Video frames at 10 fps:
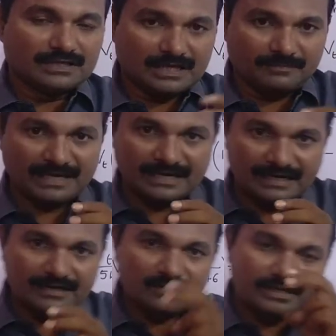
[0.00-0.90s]
ఇక మరలా
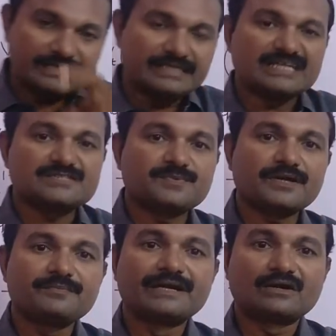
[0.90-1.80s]
లేకుండా ఈ
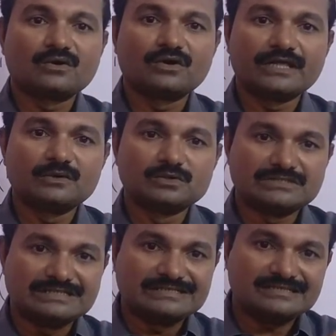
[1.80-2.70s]
ఎక్స్పెరిమెంట్లోనే
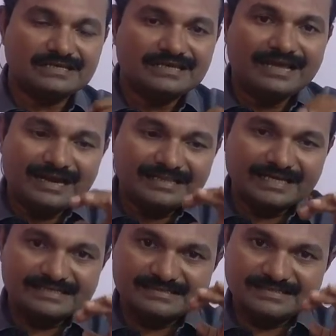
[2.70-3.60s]
వచ్చేసి
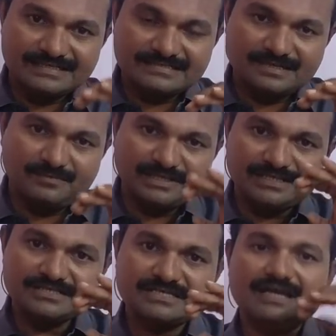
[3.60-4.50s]
దానికి దీనికి
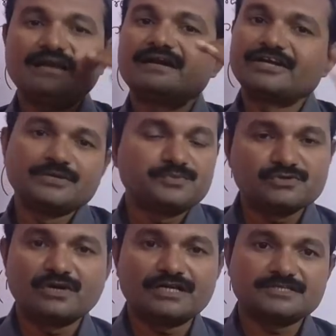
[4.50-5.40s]
సంబంధించిన టిప్స్
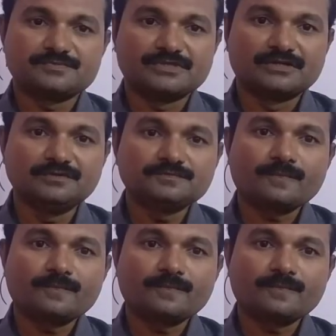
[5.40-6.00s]
కూడా చెప్తాను